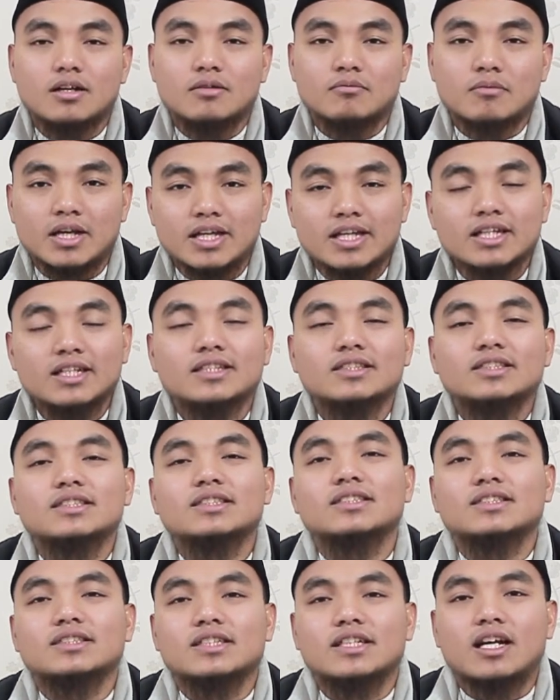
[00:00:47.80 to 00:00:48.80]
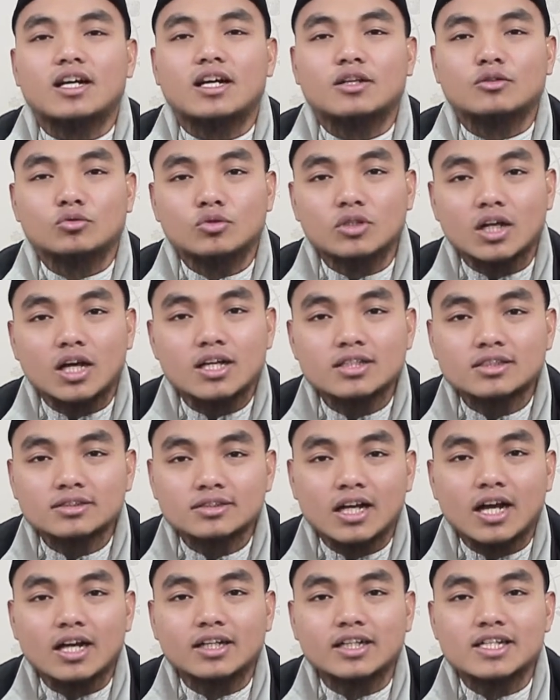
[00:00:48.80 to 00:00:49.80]
Baik, saya akan ulang
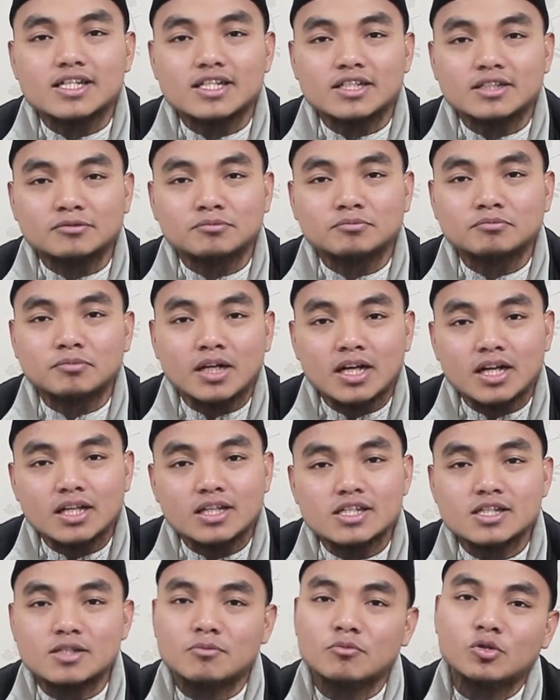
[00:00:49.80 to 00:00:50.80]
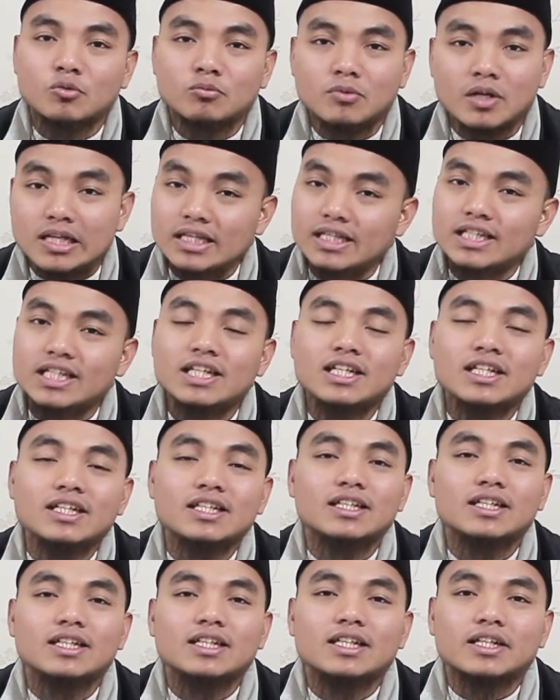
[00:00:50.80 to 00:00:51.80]
hadis keempat sebelum
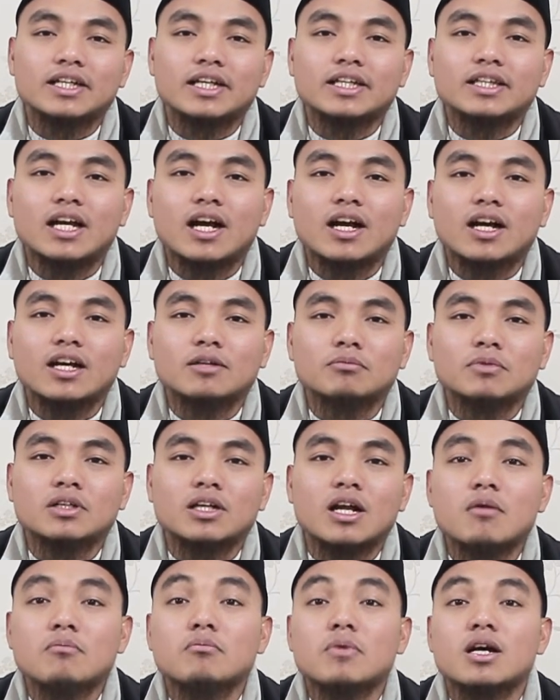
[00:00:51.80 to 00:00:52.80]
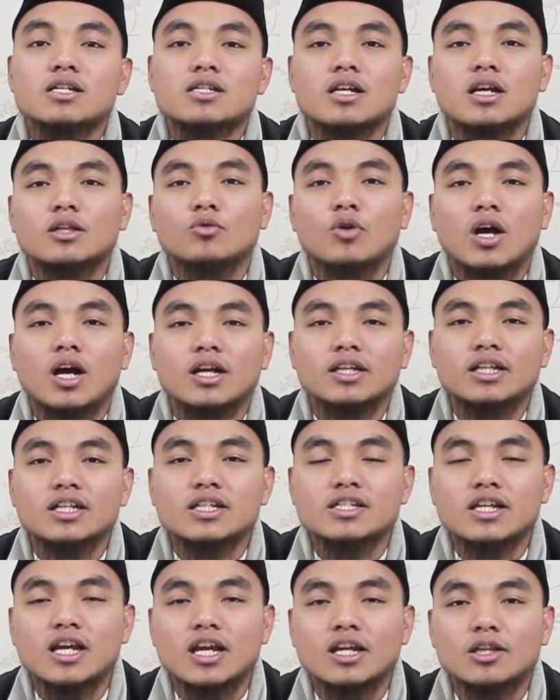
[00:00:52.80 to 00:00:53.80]
nanti kita akan menambah satu
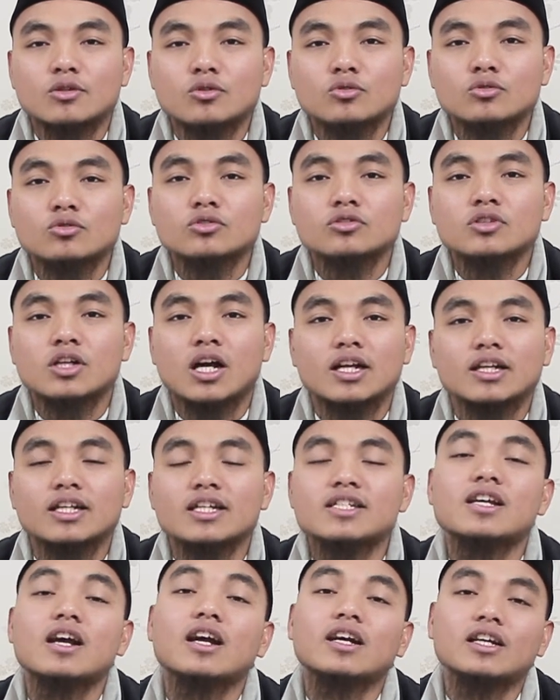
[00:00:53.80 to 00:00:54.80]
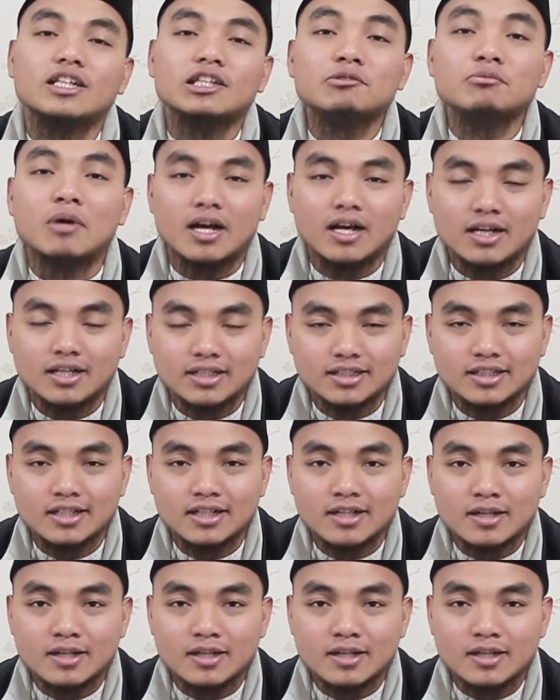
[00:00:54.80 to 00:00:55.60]
hadis yaitu hadis yang kelima